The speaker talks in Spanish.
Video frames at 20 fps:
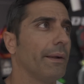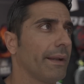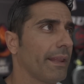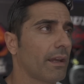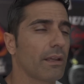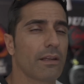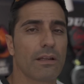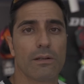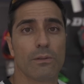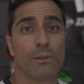verdad
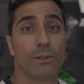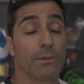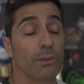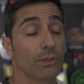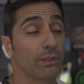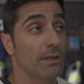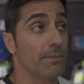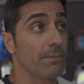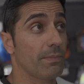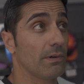que en el último
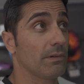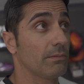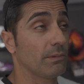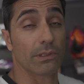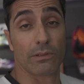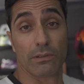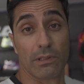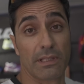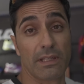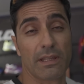tiempo,
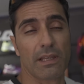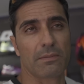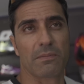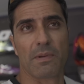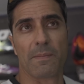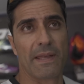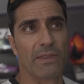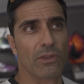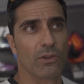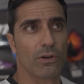bueno, Adidas me
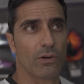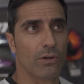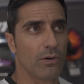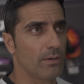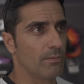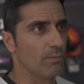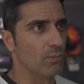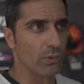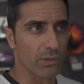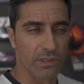
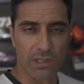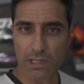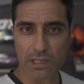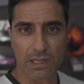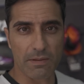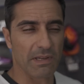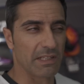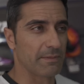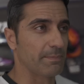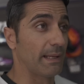mandó
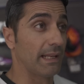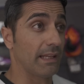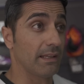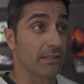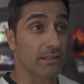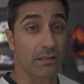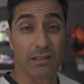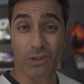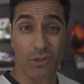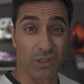muchísimas
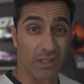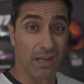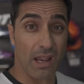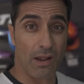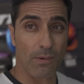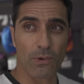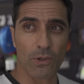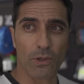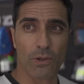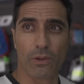palas, creo que tenía
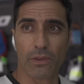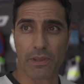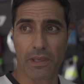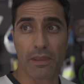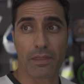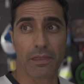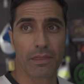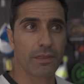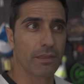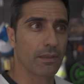como
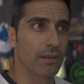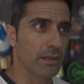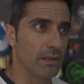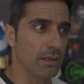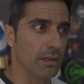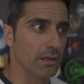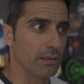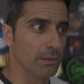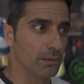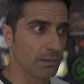10, y
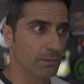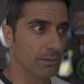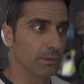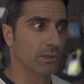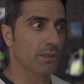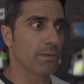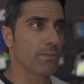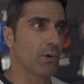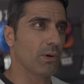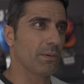en el último
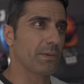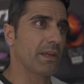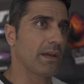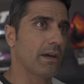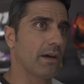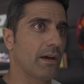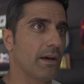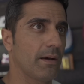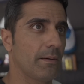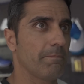tiempo
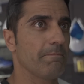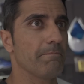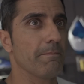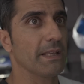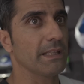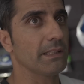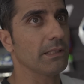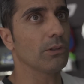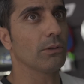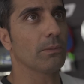había
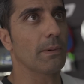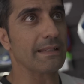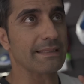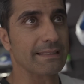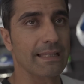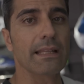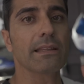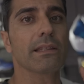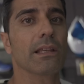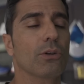metido
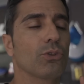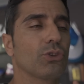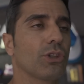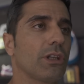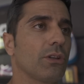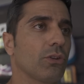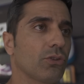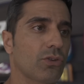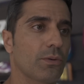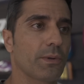bastante
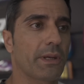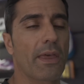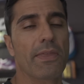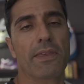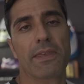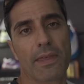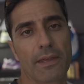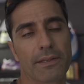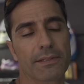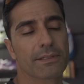contenido sobre
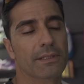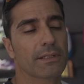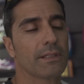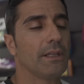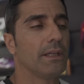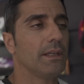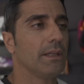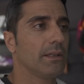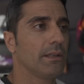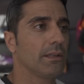Adidas,
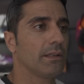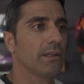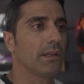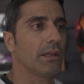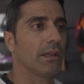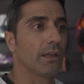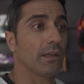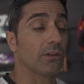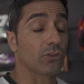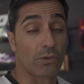
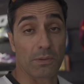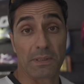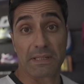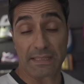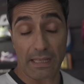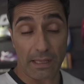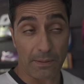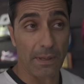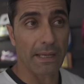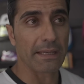eh, sobre
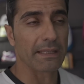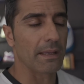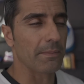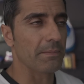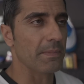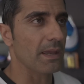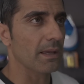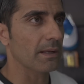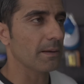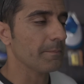Starbuy
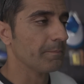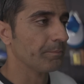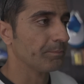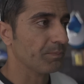también,